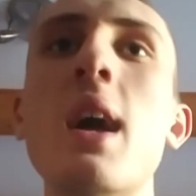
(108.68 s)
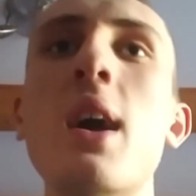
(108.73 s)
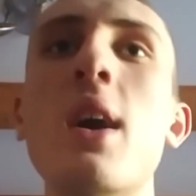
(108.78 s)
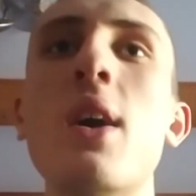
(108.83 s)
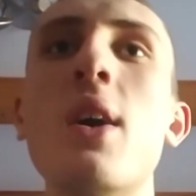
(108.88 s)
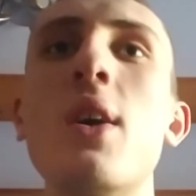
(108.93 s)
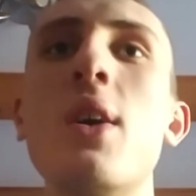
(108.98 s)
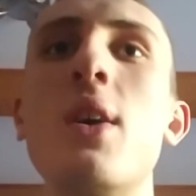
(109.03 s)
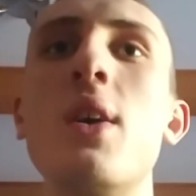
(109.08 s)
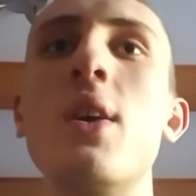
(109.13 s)

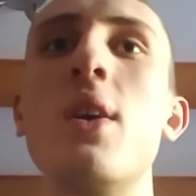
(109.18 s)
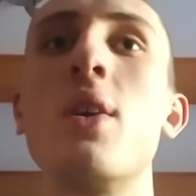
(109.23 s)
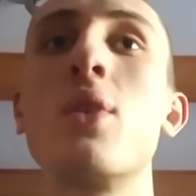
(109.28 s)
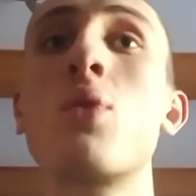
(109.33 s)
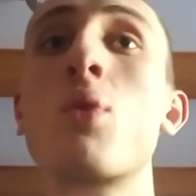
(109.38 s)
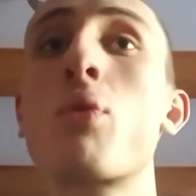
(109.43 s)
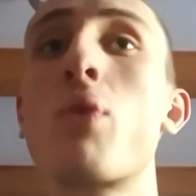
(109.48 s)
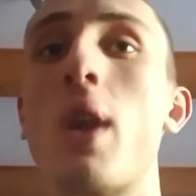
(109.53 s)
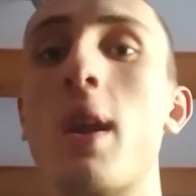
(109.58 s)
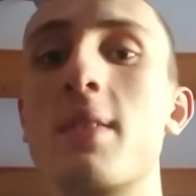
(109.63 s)
euh,
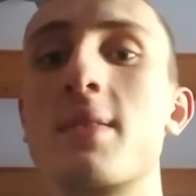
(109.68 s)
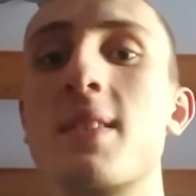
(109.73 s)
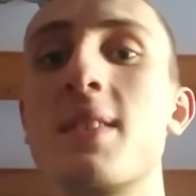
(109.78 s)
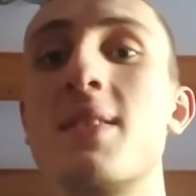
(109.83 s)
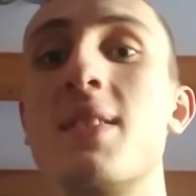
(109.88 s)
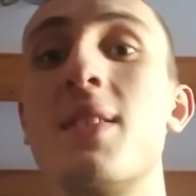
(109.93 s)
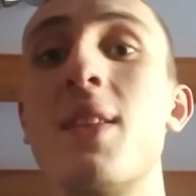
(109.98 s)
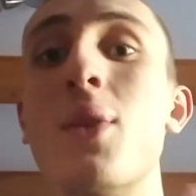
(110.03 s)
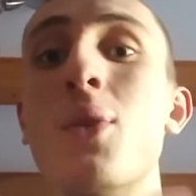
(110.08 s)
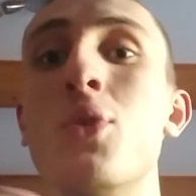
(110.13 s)
donc voilà ça
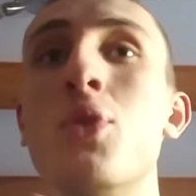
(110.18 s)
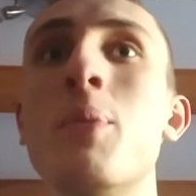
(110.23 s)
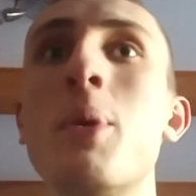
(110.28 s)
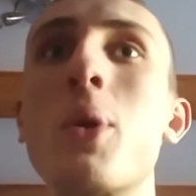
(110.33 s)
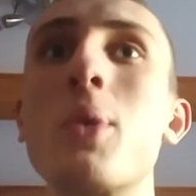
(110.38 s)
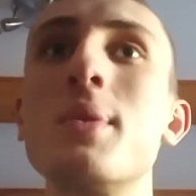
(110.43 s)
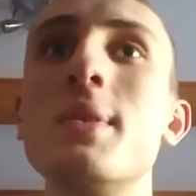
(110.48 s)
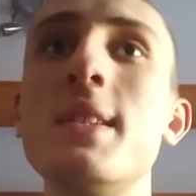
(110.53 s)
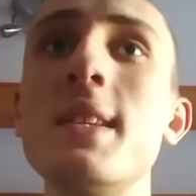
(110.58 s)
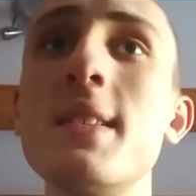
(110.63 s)
c'était le
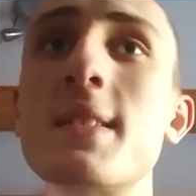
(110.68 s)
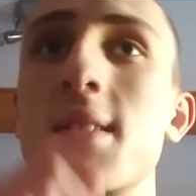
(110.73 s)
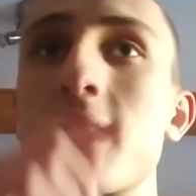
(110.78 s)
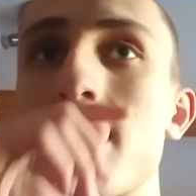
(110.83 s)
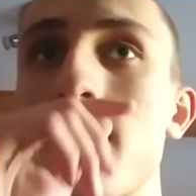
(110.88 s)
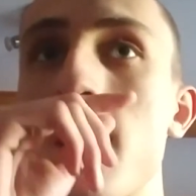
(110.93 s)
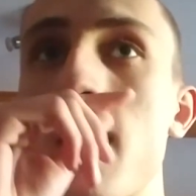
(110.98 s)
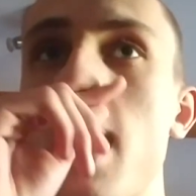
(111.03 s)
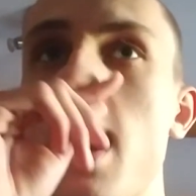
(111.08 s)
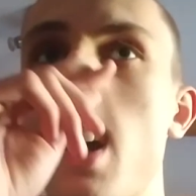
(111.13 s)
numéro
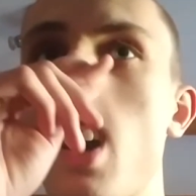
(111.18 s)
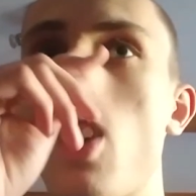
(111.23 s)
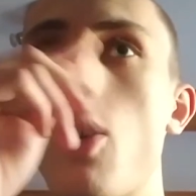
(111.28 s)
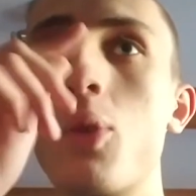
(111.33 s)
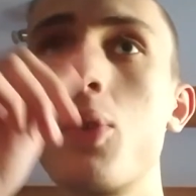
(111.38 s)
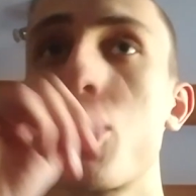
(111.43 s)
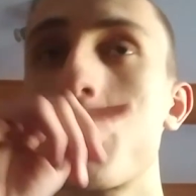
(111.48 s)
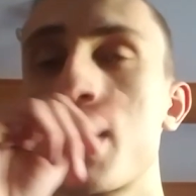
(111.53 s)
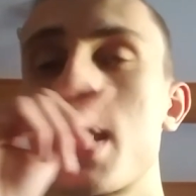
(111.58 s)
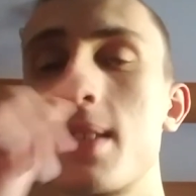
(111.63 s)
10
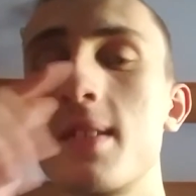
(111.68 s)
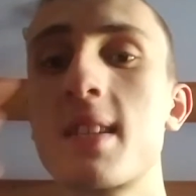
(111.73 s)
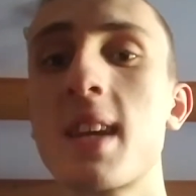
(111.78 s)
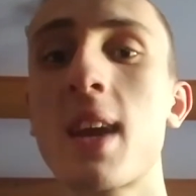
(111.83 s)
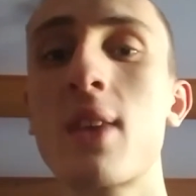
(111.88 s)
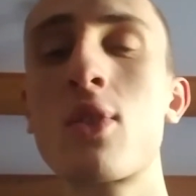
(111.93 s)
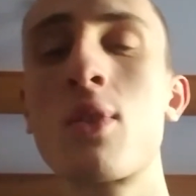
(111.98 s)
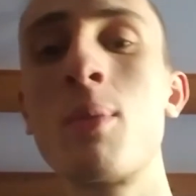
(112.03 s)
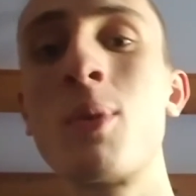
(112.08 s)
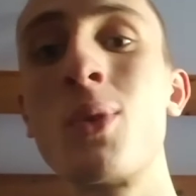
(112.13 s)
on enchaîne
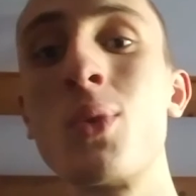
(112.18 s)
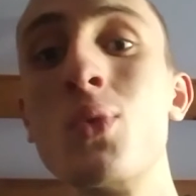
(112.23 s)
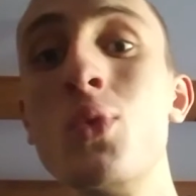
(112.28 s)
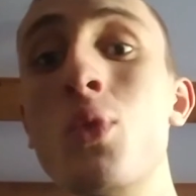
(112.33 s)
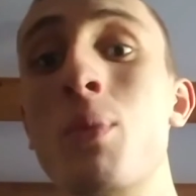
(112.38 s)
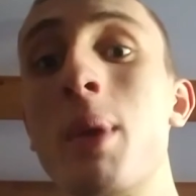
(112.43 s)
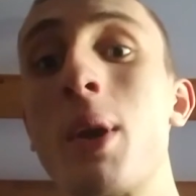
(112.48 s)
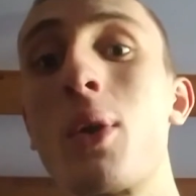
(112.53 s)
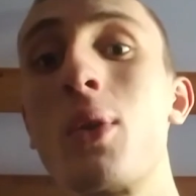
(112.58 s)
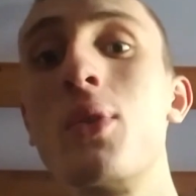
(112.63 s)
directement
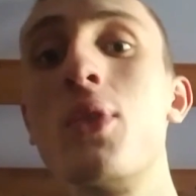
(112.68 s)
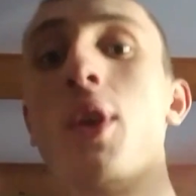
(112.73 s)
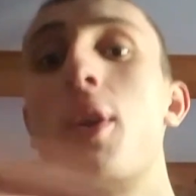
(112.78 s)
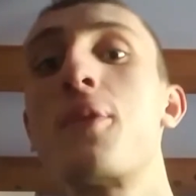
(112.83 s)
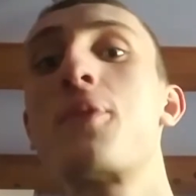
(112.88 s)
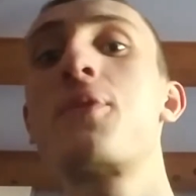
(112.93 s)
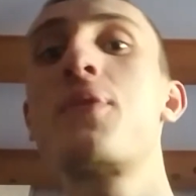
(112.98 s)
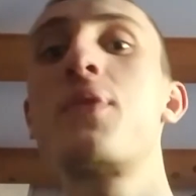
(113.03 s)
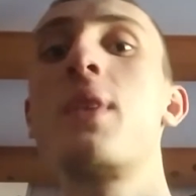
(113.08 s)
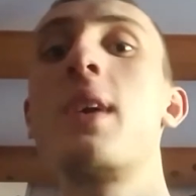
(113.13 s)
numéro
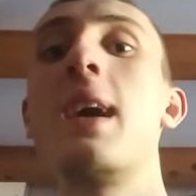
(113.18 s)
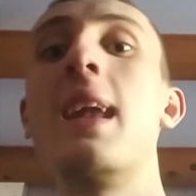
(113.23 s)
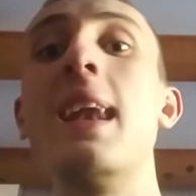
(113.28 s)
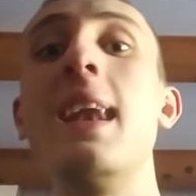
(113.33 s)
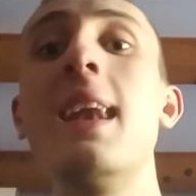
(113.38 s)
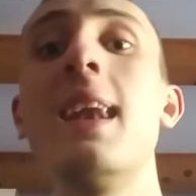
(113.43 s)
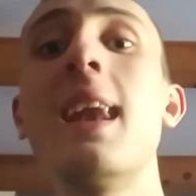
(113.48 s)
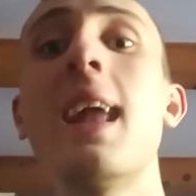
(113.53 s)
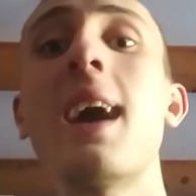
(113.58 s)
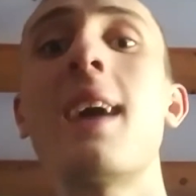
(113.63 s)
9
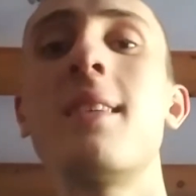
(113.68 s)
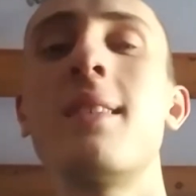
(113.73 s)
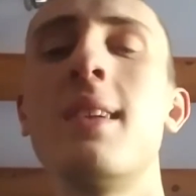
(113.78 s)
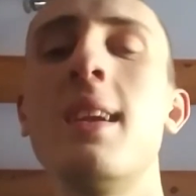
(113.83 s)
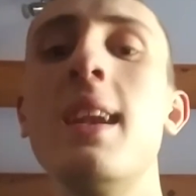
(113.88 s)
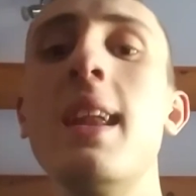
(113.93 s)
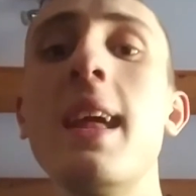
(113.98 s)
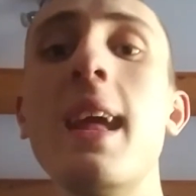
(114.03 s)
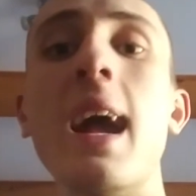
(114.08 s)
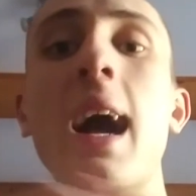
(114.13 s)
là
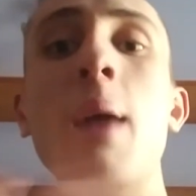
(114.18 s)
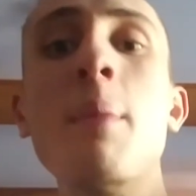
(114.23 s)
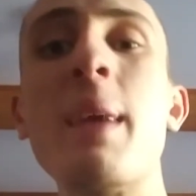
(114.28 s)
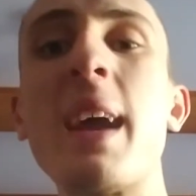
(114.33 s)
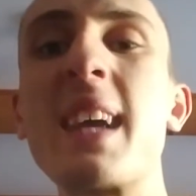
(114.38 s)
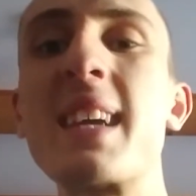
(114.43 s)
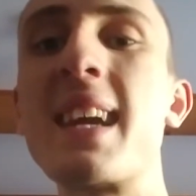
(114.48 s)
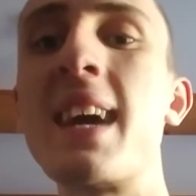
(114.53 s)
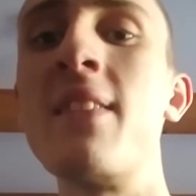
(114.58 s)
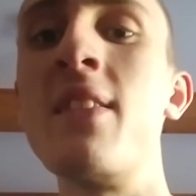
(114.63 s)
les
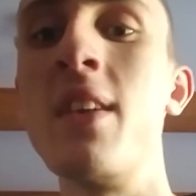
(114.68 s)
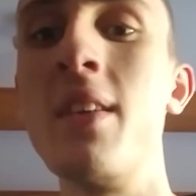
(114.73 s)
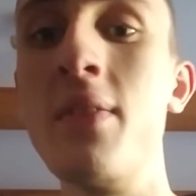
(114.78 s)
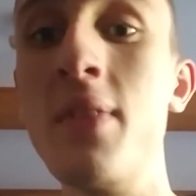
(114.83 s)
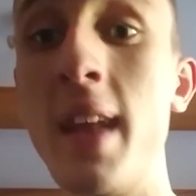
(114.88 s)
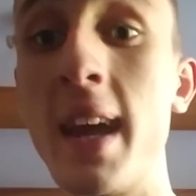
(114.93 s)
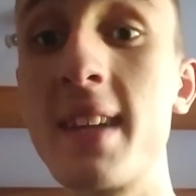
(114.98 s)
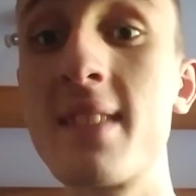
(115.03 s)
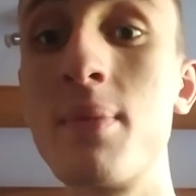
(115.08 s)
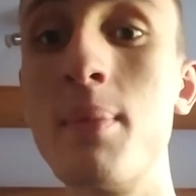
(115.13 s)
American
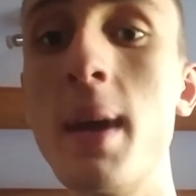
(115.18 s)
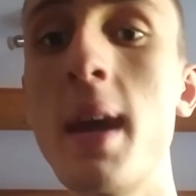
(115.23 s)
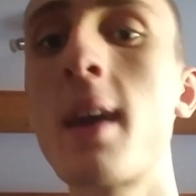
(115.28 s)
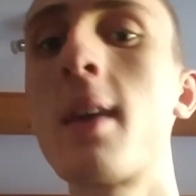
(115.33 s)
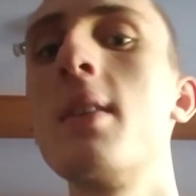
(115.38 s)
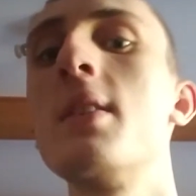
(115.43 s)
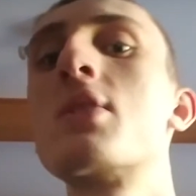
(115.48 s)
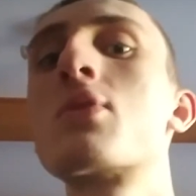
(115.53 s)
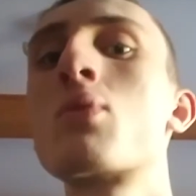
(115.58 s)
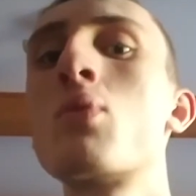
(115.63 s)
Nightmare.
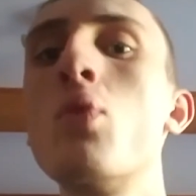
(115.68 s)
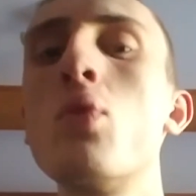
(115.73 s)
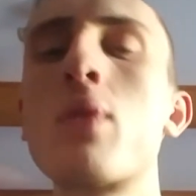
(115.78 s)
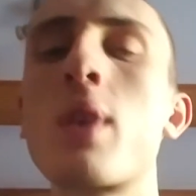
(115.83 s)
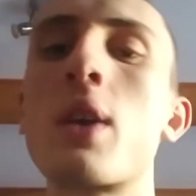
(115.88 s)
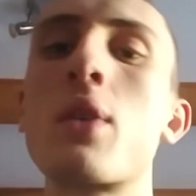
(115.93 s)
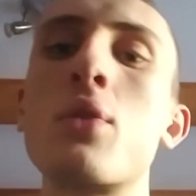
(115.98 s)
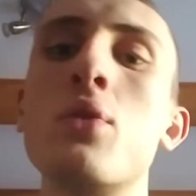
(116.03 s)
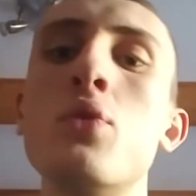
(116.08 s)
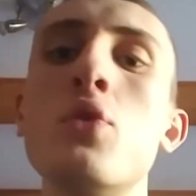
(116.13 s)
Ils sont
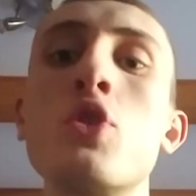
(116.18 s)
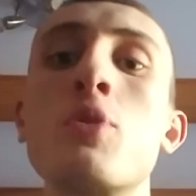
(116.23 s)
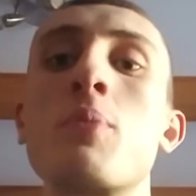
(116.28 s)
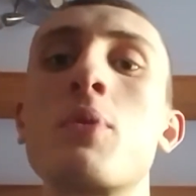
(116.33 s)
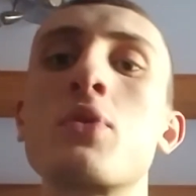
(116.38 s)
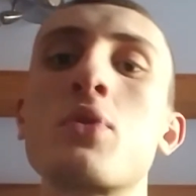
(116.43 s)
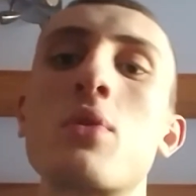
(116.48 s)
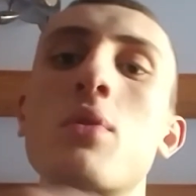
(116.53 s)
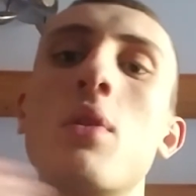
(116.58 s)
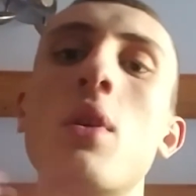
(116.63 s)
ultra connus, je
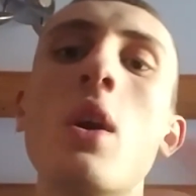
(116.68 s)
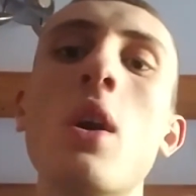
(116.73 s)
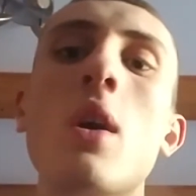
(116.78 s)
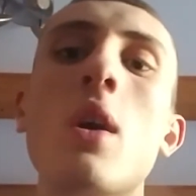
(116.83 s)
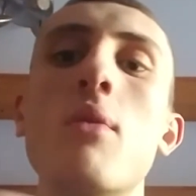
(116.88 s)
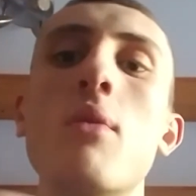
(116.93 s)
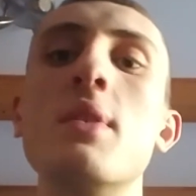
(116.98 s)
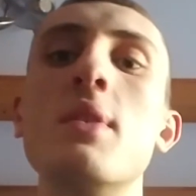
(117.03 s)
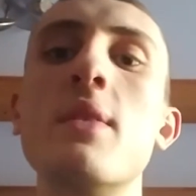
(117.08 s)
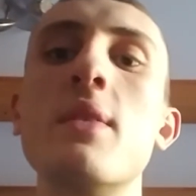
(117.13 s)
pense que
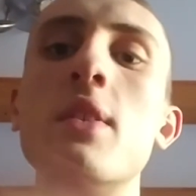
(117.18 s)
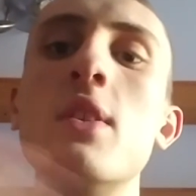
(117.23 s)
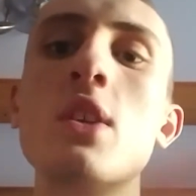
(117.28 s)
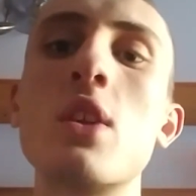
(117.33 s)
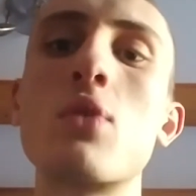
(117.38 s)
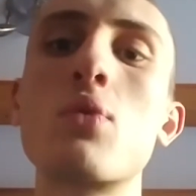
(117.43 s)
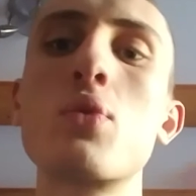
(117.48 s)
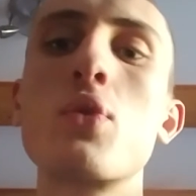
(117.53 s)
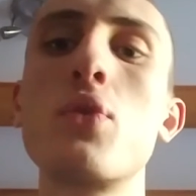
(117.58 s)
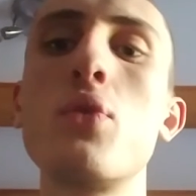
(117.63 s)
vous les avez déjà
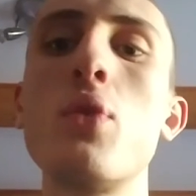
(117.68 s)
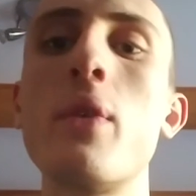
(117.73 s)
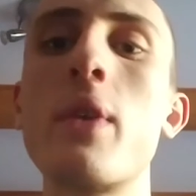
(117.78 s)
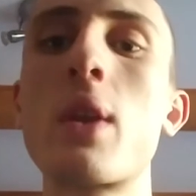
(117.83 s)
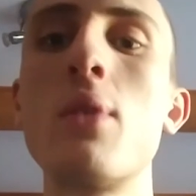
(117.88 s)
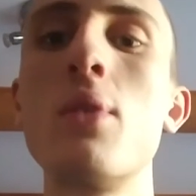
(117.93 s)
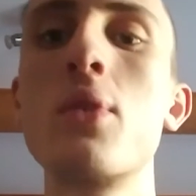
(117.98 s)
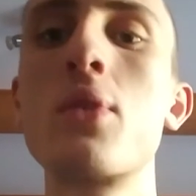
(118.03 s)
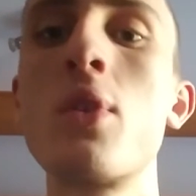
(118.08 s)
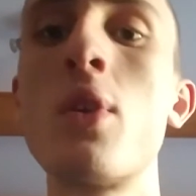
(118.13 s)
tous vus avec
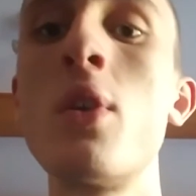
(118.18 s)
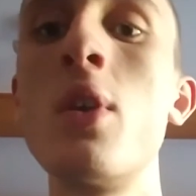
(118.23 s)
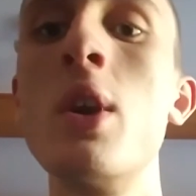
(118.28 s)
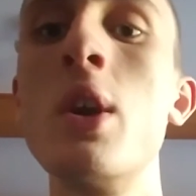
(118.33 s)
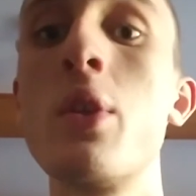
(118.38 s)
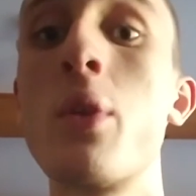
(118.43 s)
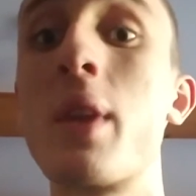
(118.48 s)
le temps.